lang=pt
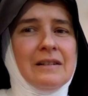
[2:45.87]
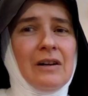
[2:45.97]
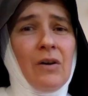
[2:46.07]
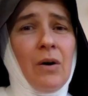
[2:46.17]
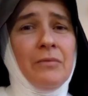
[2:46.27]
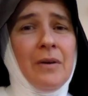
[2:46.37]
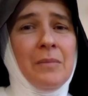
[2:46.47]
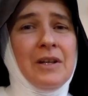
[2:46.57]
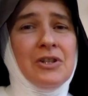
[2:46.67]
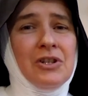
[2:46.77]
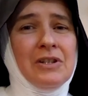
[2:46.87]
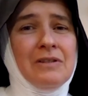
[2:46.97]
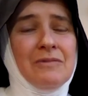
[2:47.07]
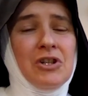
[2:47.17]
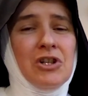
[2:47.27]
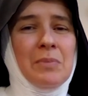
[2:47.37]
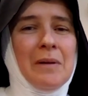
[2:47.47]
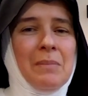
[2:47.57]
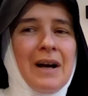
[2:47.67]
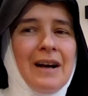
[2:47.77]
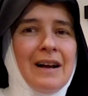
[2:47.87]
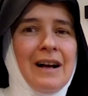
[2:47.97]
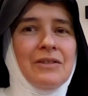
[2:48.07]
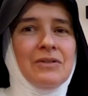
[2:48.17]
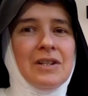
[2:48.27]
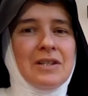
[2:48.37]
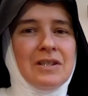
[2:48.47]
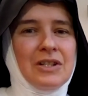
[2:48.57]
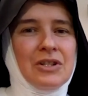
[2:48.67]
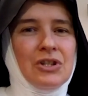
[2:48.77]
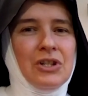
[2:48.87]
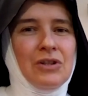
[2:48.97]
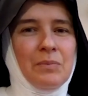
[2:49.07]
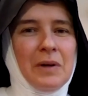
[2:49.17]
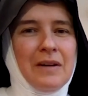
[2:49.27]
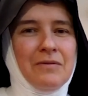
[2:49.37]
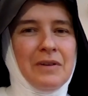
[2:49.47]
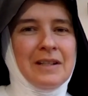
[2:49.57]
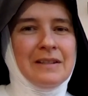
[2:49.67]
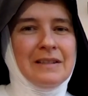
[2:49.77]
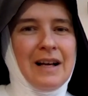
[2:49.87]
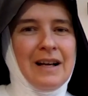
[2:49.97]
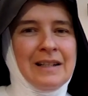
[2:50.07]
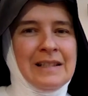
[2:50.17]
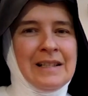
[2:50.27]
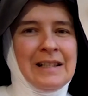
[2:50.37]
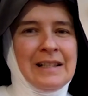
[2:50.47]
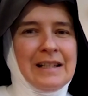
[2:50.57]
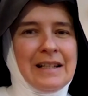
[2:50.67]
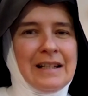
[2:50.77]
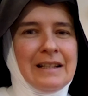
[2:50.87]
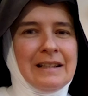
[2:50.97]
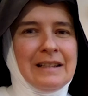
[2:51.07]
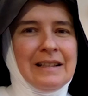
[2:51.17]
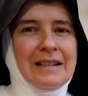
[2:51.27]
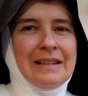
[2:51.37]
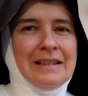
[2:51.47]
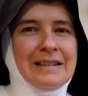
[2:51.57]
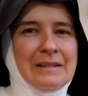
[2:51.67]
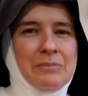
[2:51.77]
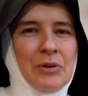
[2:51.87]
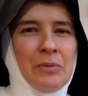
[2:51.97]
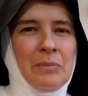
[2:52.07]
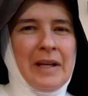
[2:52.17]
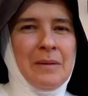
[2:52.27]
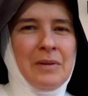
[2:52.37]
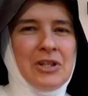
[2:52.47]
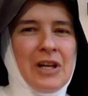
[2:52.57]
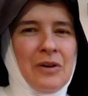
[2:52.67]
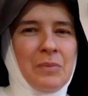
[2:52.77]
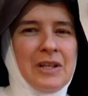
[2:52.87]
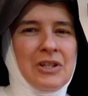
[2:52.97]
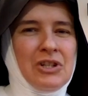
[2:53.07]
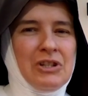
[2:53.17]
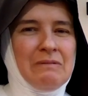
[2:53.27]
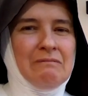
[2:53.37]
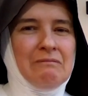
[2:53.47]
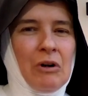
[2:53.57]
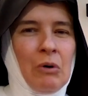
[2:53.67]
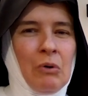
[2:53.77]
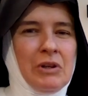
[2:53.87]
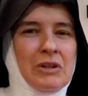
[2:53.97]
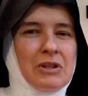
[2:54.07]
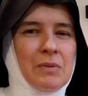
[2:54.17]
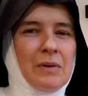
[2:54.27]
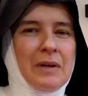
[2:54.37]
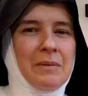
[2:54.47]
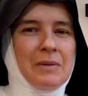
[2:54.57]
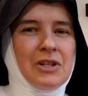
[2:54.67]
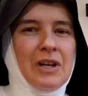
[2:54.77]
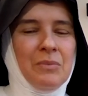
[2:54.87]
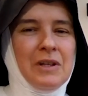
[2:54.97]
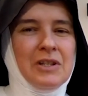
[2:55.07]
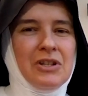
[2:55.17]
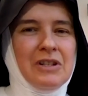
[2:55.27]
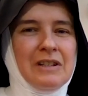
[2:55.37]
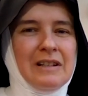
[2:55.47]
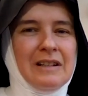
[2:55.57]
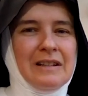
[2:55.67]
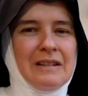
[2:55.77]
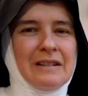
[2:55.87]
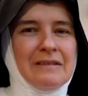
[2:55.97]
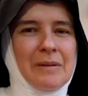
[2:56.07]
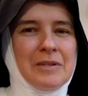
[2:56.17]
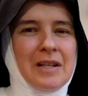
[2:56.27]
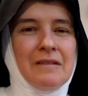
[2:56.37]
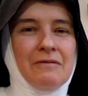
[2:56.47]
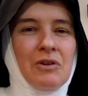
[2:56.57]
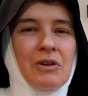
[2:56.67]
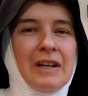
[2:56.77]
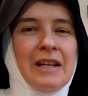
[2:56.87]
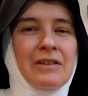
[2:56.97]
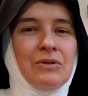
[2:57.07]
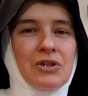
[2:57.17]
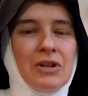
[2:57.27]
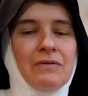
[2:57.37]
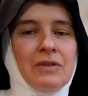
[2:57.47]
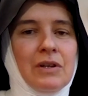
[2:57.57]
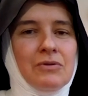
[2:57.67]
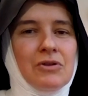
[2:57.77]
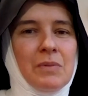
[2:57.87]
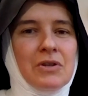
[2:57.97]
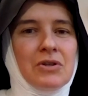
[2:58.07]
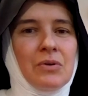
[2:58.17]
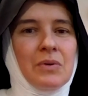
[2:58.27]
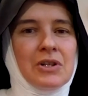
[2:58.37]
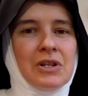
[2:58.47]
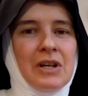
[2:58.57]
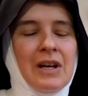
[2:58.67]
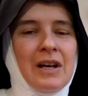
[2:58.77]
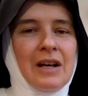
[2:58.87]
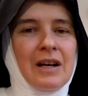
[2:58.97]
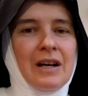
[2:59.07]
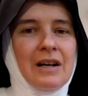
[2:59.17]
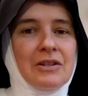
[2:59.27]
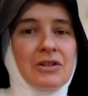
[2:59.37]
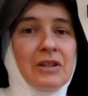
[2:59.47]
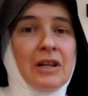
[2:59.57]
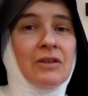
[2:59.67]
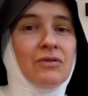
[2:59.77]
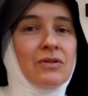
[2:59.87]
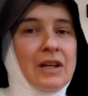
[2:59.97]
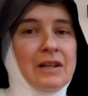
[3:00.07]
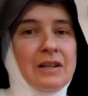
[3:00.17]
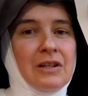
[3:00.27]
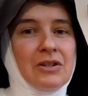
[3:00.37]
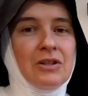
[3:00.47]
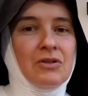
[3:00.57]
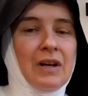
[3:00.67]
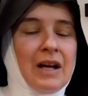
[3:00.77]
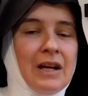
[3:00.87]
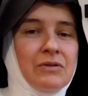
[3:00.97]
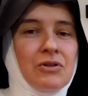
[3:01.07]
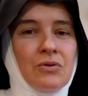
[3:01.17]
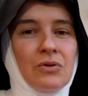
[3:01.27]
e obviamente, despreparado nesse sentido para enfrentar a, ah, ah, problemas realmente ruins, problemas realmente, ah, vamos dizer assim, violentos que vinham de pessoas de dentro da igreja, de um lado e de